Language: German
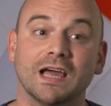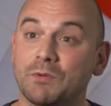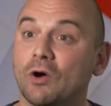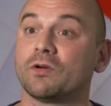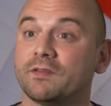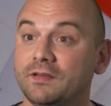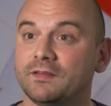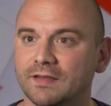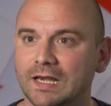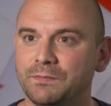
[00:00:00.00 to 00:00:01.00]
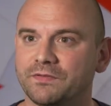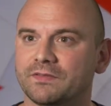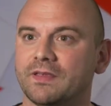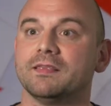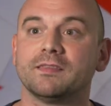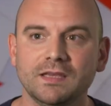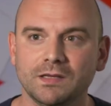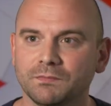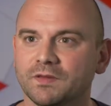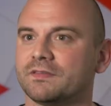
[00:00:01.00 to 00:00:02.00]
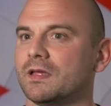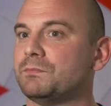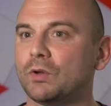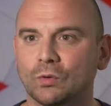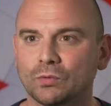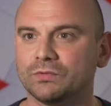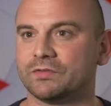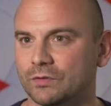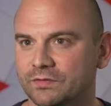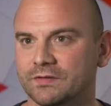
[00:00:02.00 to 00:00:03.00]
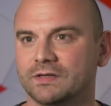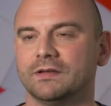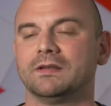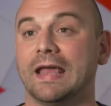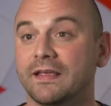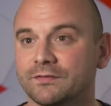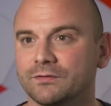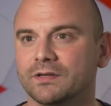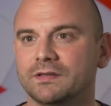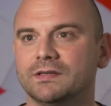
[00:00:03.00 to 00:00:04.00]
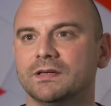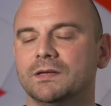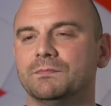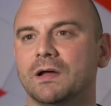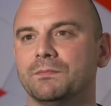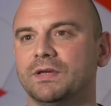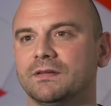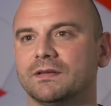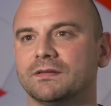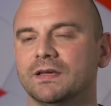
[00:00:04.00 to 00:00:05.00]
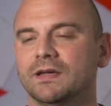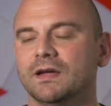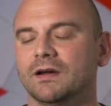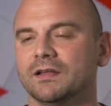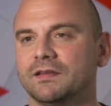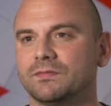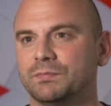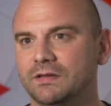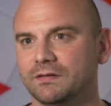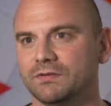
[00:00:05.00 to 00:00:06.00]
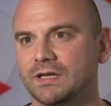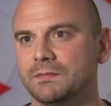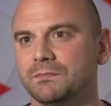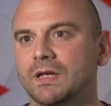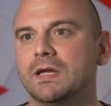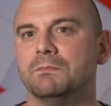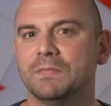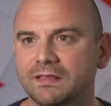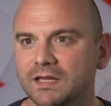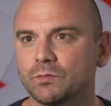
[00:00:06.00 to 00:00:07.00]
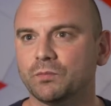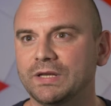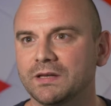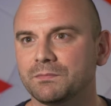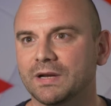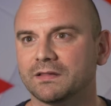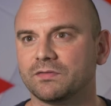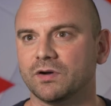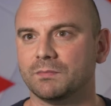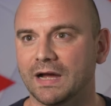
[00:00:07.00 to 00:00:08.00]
aber auch sich selbst, sein Team, sein Büro, sonstige Leistungen, die er eben anbietet. Äh, das bieten wir eben mit der Immobilienplattform